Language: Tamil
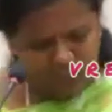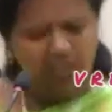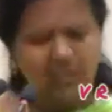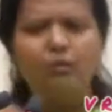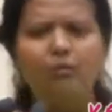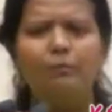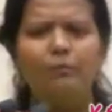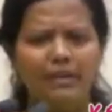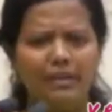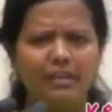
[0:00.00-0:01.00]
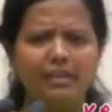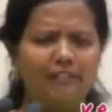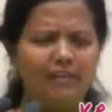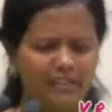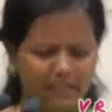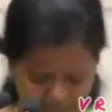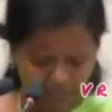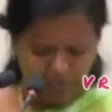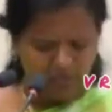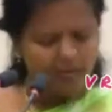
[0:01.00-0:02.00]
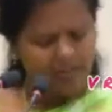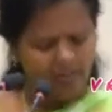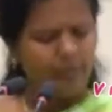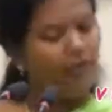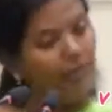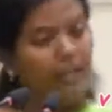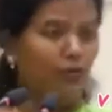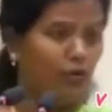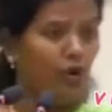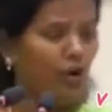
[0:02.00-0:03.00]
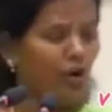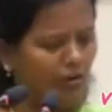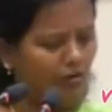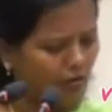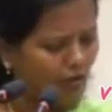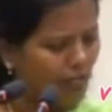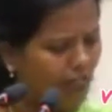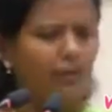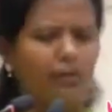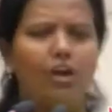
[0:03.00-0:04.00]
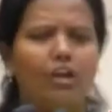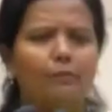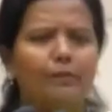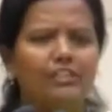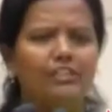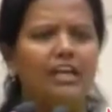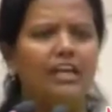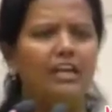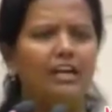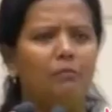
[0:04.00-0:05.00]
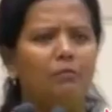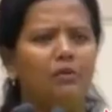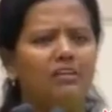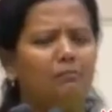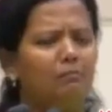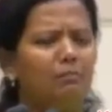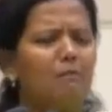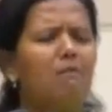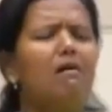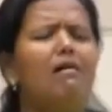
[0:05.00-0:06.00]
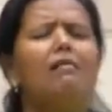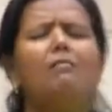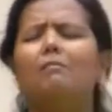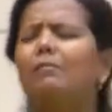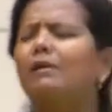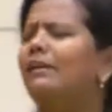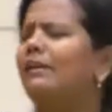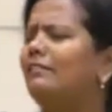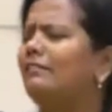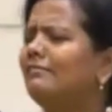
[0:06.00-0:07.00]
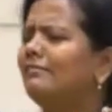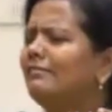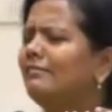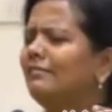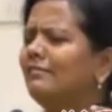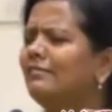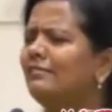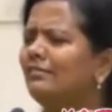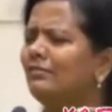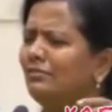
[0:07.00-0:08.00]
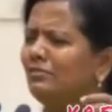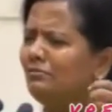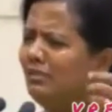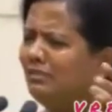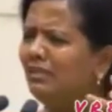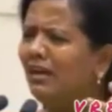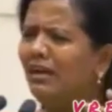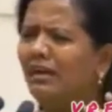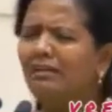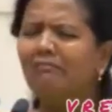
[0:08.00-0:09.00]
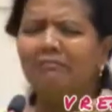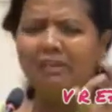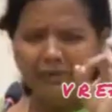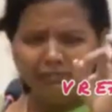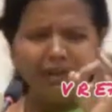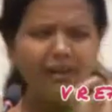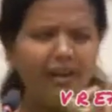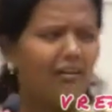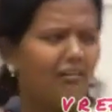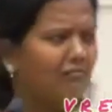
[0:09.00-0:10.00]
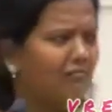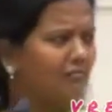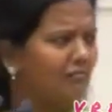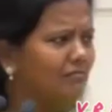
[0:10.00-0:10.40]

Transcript: ஒரிஜினலா ஒரு பெரிய நவரத்தன இந்த டாலர்ல இதே மாதிரி வேற ஒரு டாலர் நவரத்தன டாலர் பெருசுங்க ரெண்டரை பவுனுக்கு பிரமாதமா பண்ணிட்டேன் வித்தா வீடு வாங்கலாம்